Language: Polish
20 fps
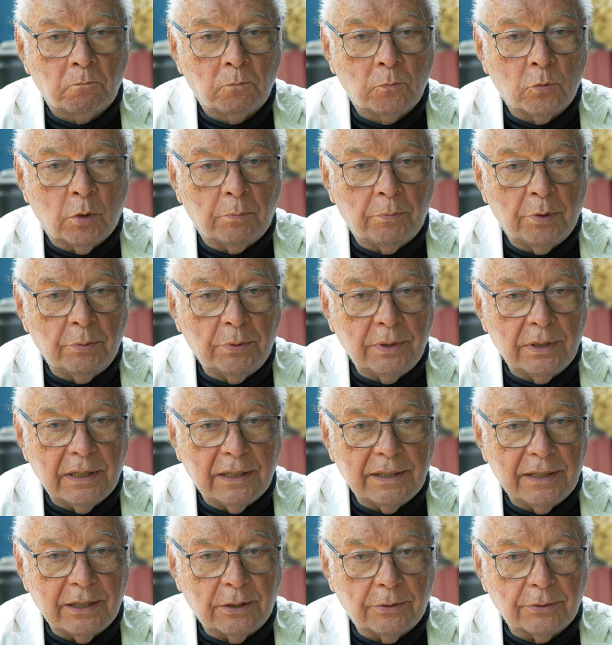no były
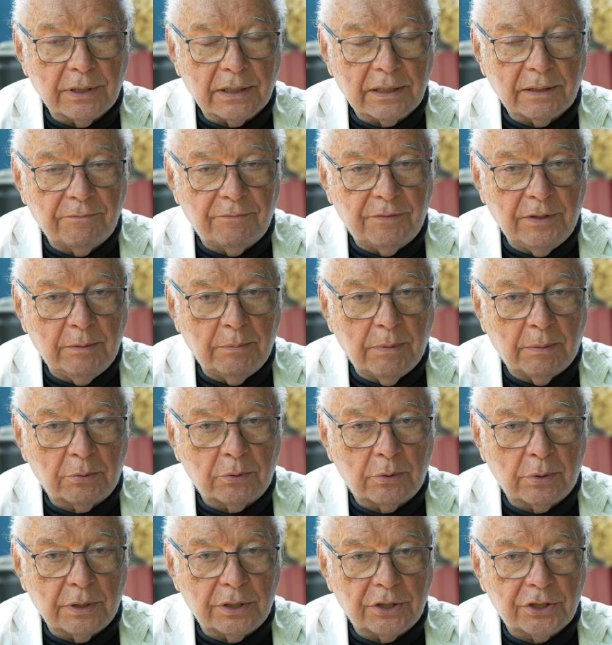dla niego takim filmem,
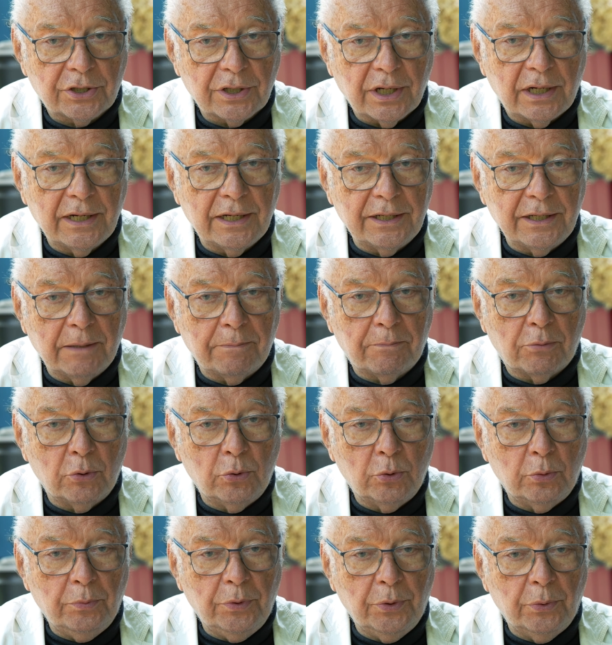który szalenie
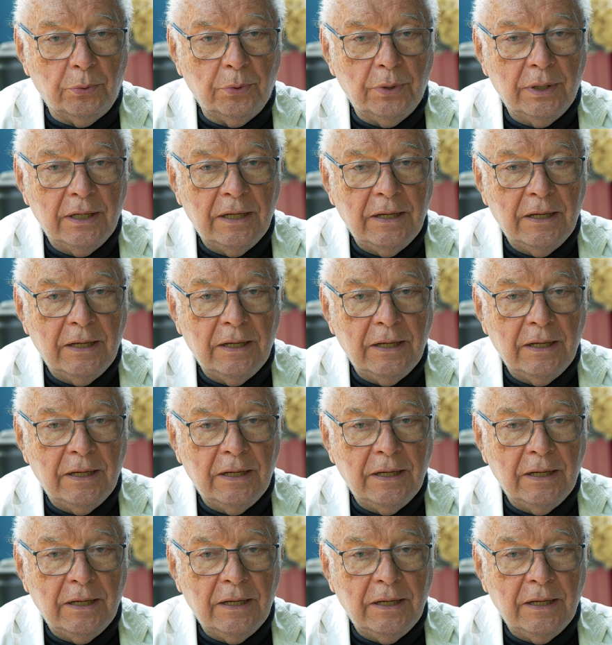polubił